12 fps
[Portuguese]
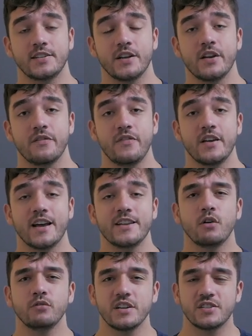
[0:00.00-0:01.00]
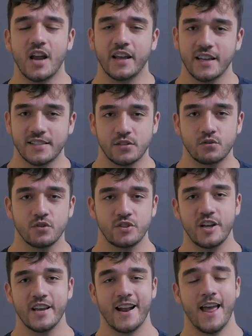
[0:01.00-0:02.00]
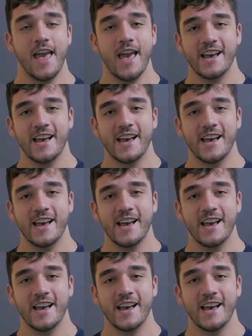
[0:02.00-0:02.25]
significa não deixar que essa sujeira,